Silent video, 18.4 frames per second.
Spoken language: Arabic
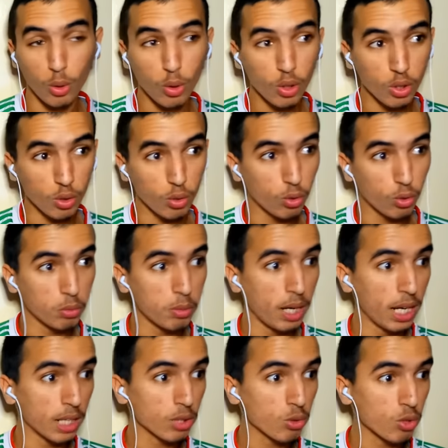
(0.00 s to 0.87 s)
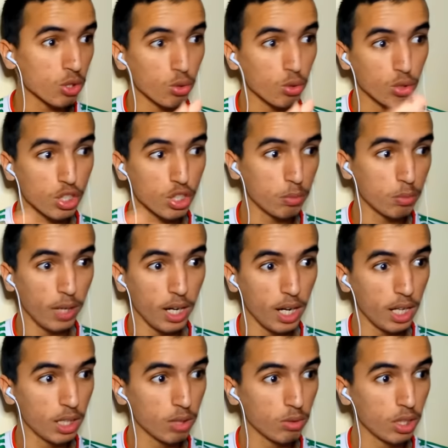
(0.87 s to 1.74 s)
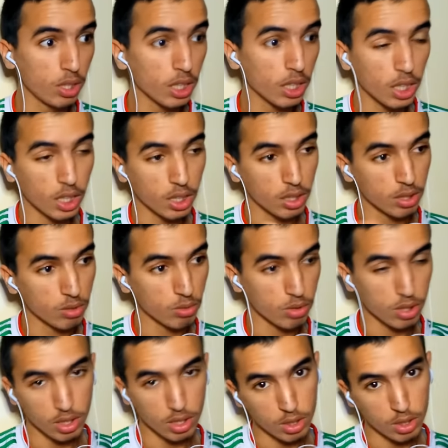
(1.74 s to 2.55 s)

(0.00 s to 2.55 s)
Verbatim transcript: وما عرفت واش كلشي بحالي ولا لا كاين واش كاين